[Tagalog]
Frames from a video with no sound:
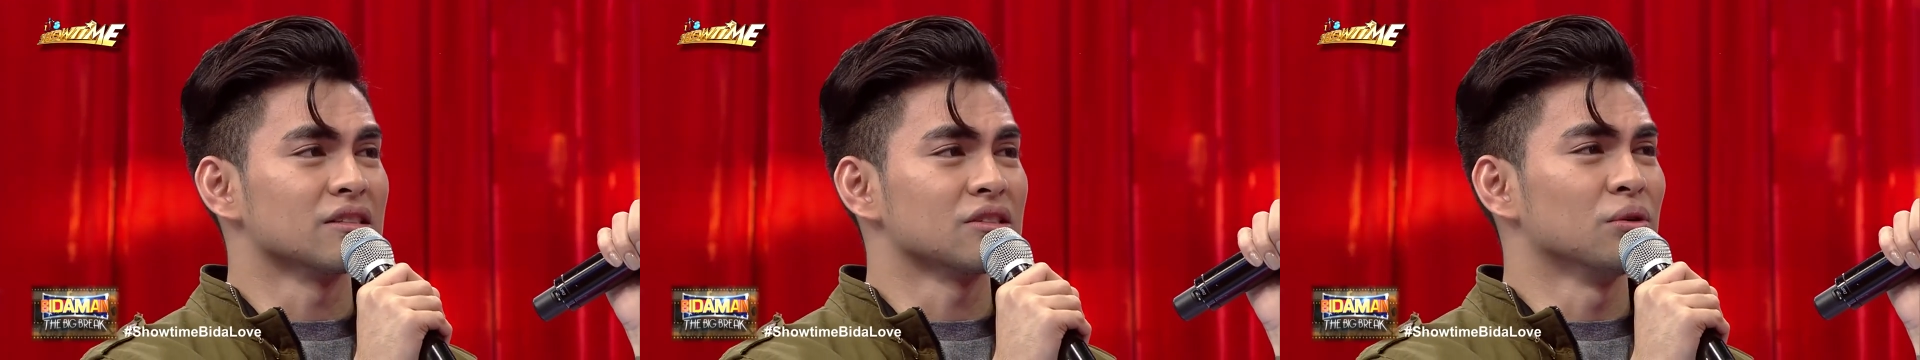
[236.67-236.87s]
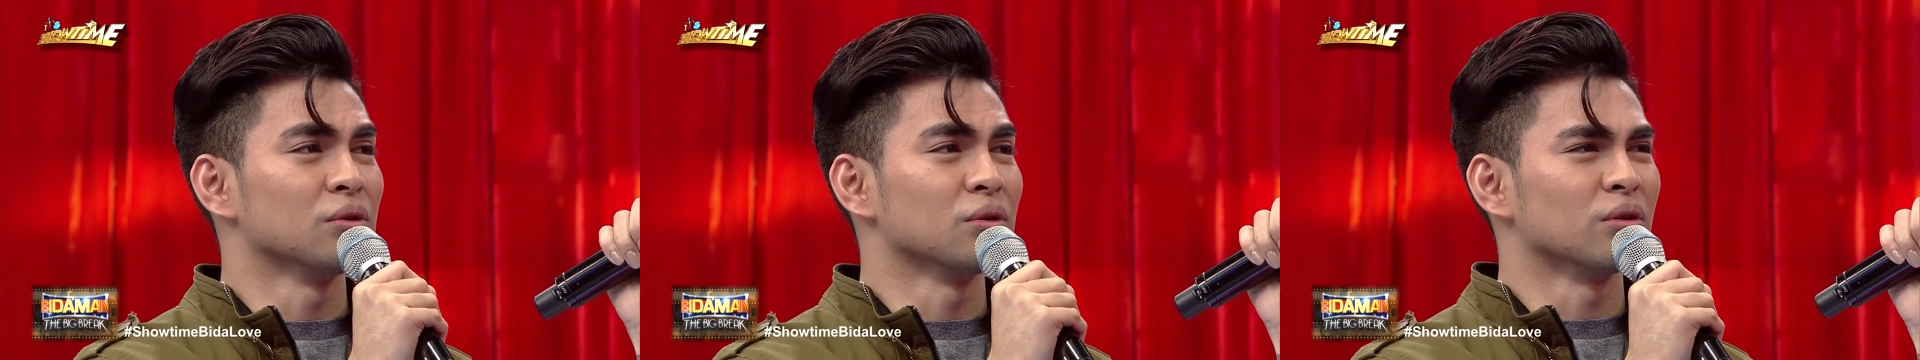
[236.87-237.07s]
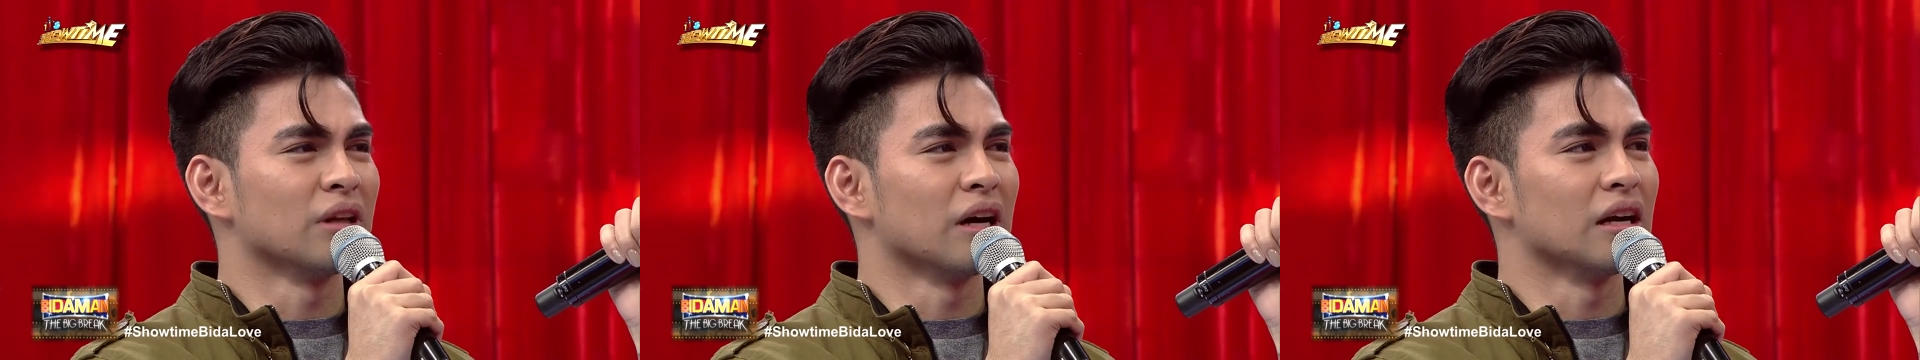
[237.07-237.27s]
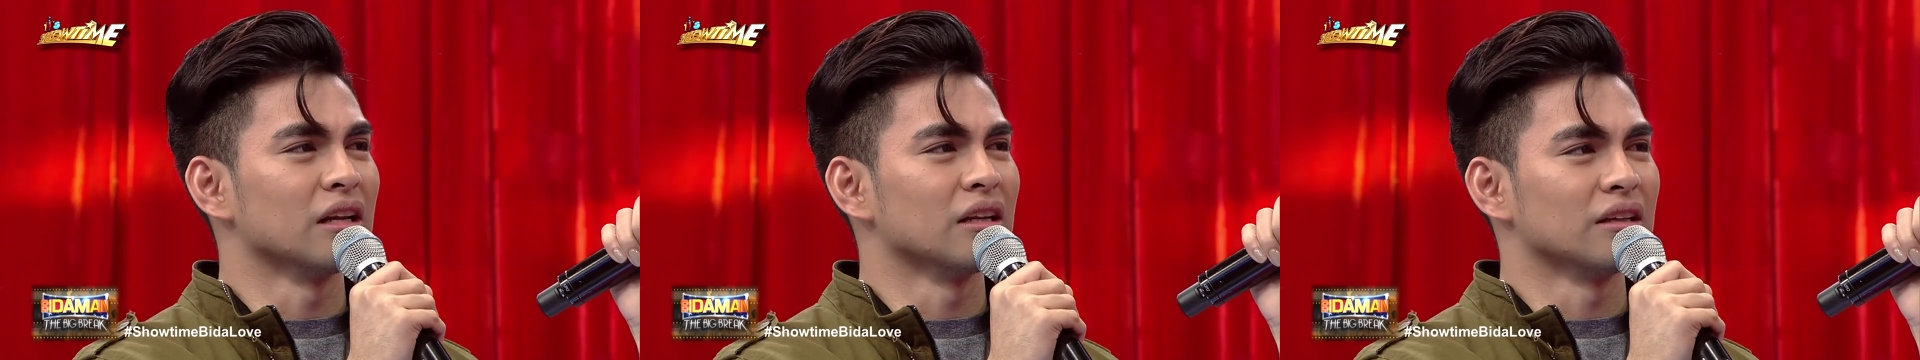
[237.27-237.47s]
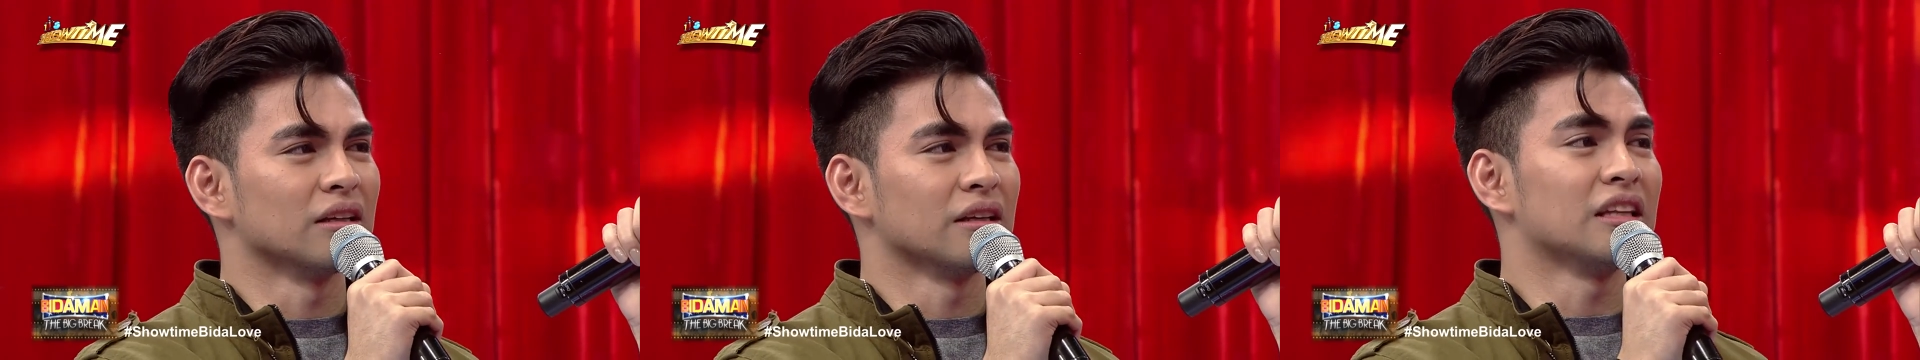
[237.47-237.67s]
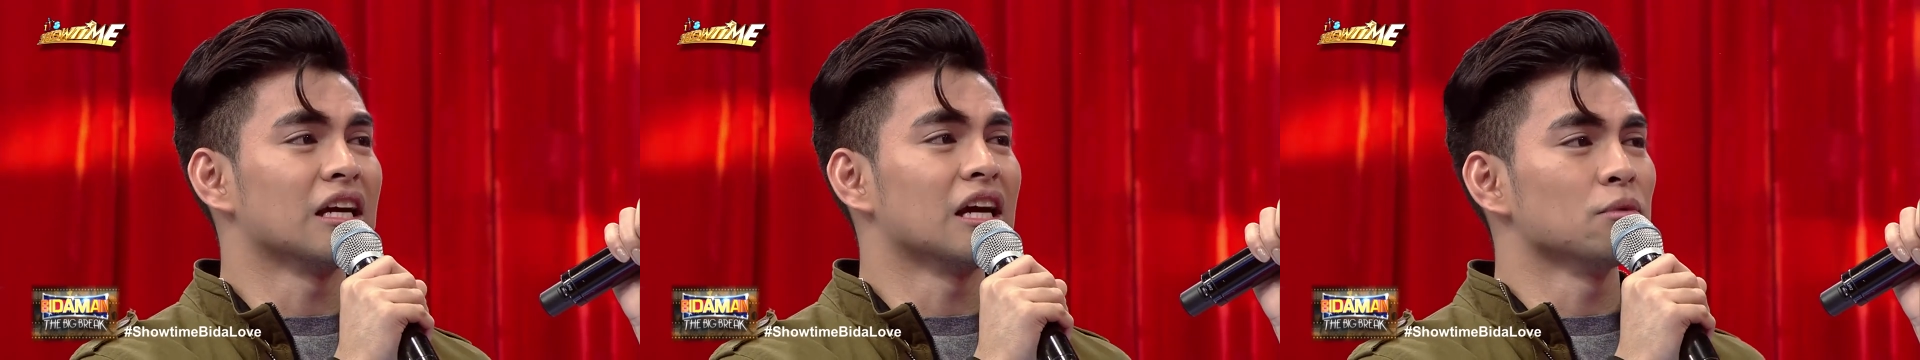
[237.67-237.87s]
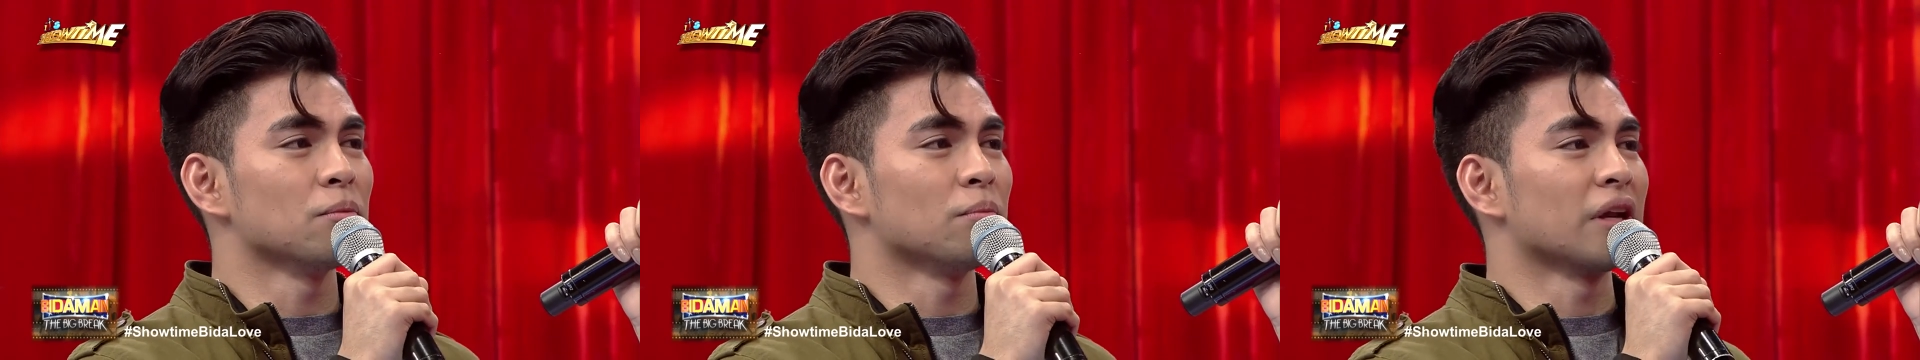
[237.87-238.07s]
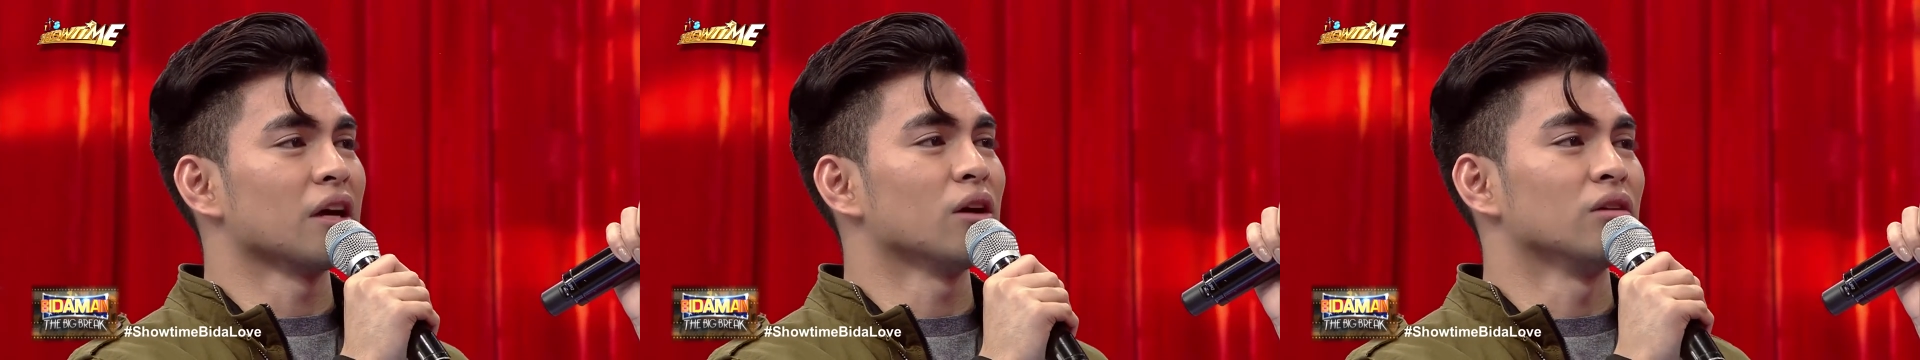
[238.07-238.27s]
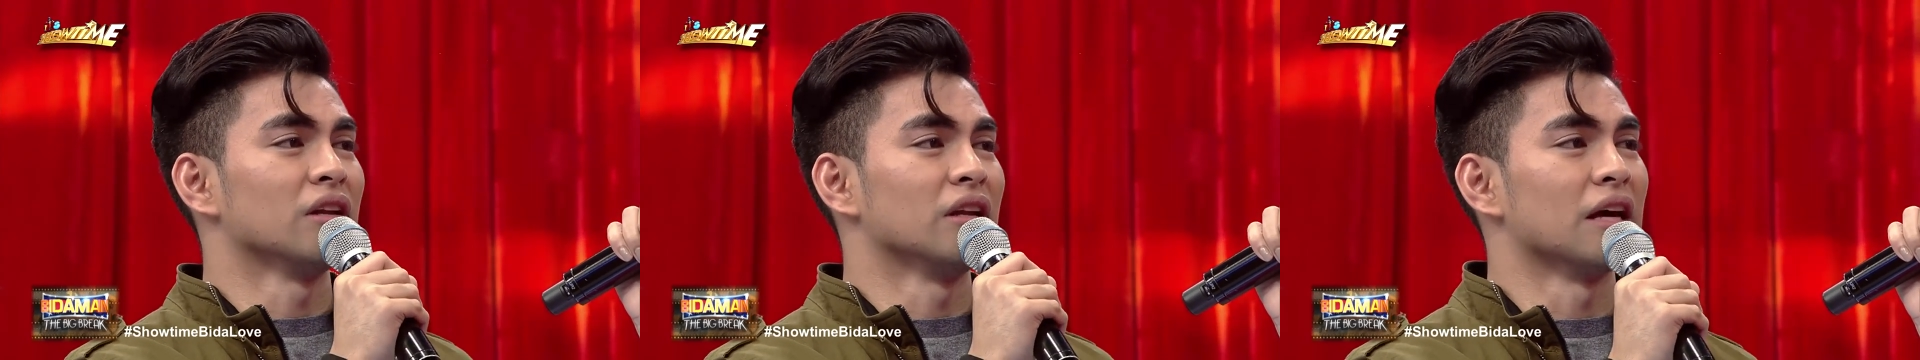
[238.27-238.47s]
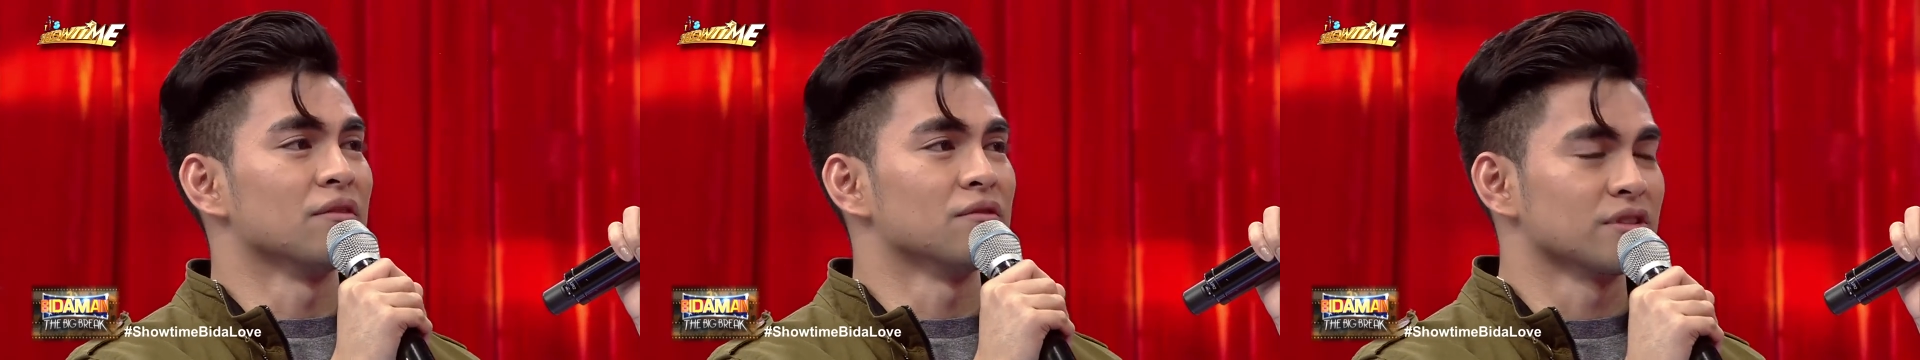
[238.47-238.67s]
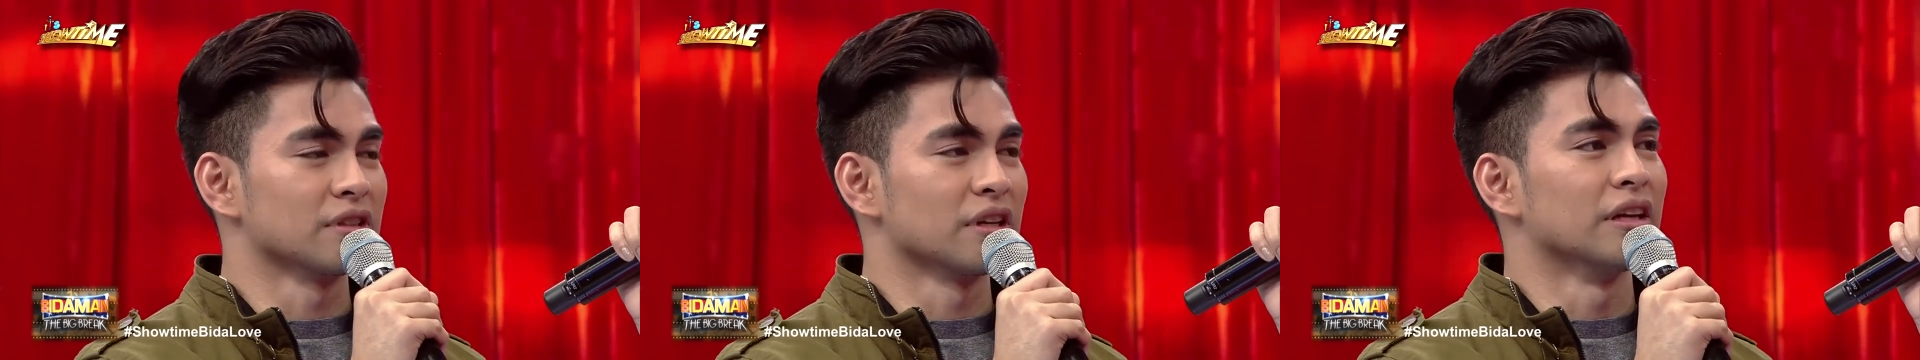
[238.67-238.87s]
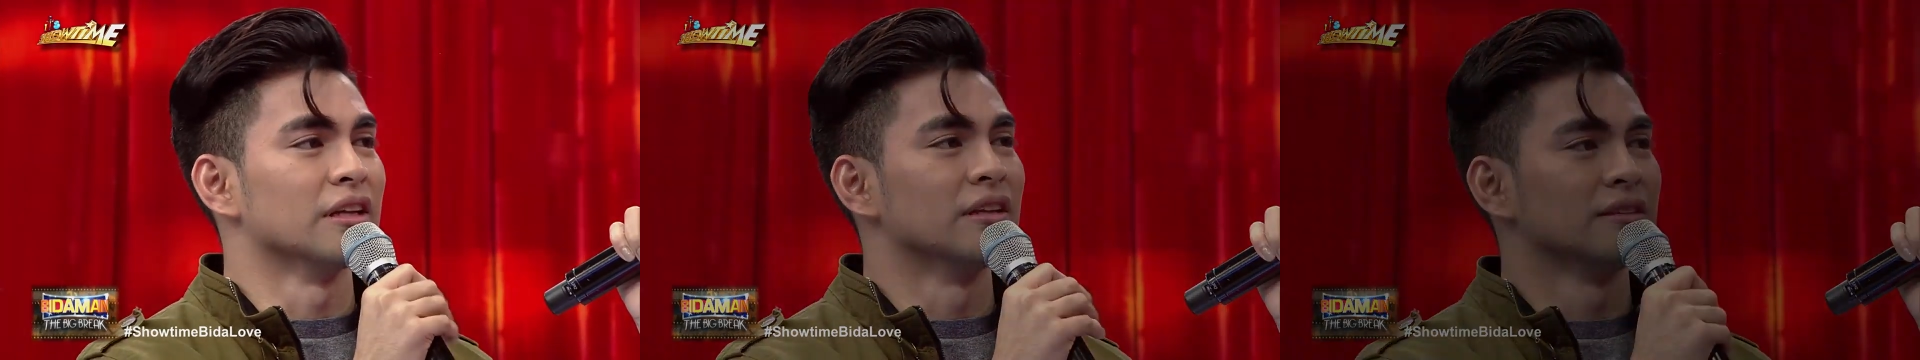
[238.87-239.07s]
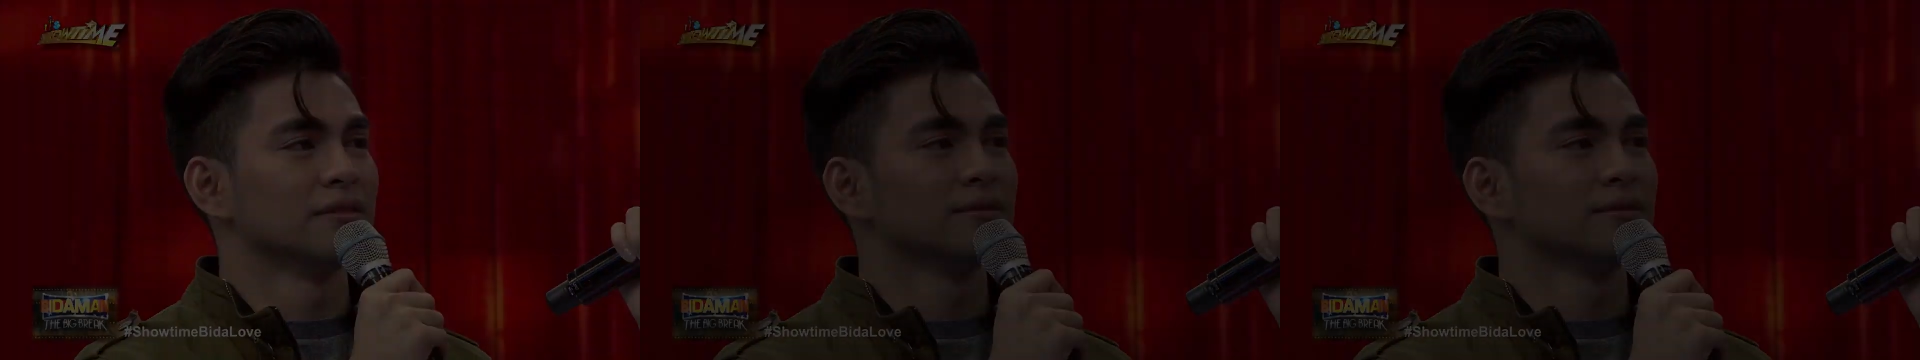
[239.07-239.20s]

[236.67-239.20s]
siguro dahil hindi kami pareho ng lifestyle.